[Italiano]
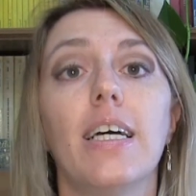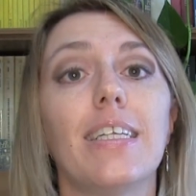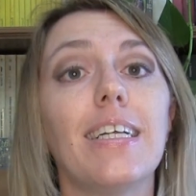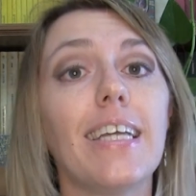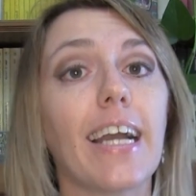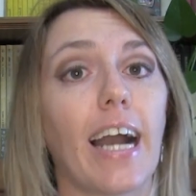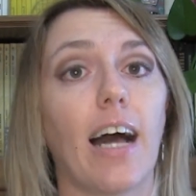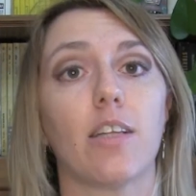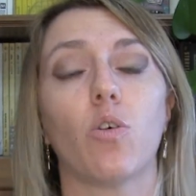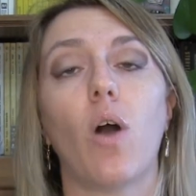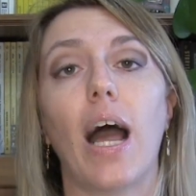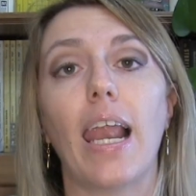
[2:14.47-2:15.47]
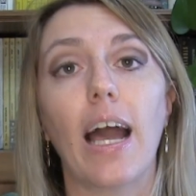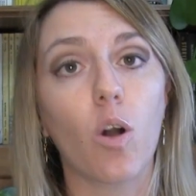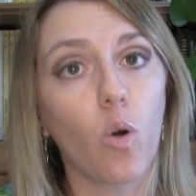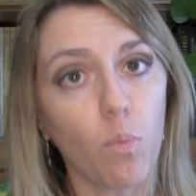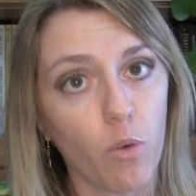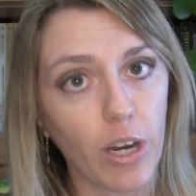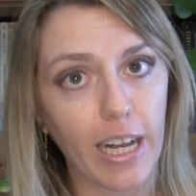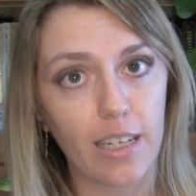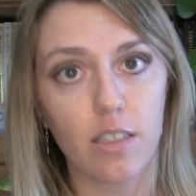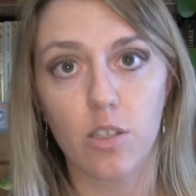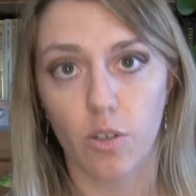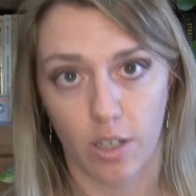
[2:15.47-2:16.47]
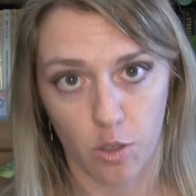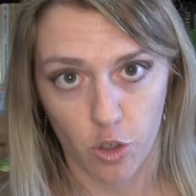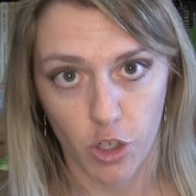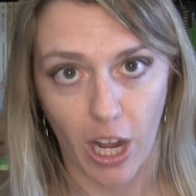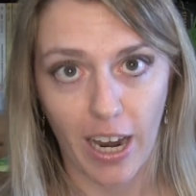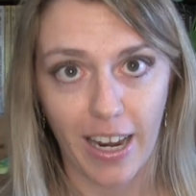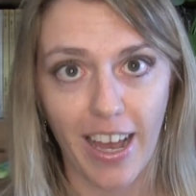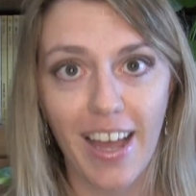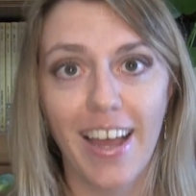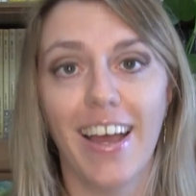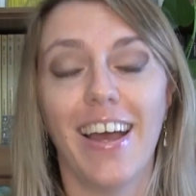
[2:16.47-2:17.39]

dedicato alla comunicazione sociale.